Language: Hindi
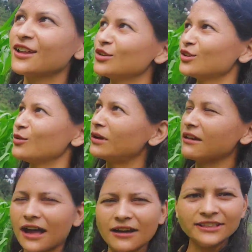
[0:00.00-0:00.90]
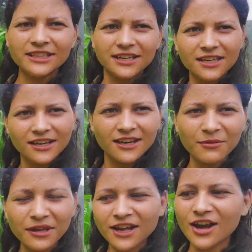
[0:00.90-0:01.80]
तो मतलब काफ़ी तरक्की कर रहा है
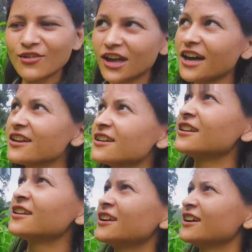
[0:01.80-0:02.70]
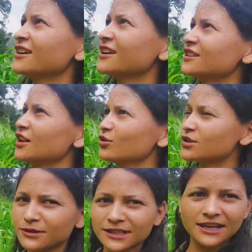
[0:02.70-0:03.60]
मेरा गाँव यार कितना कुछ
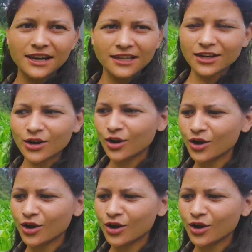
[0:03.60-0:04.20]
बदल रहा है देखो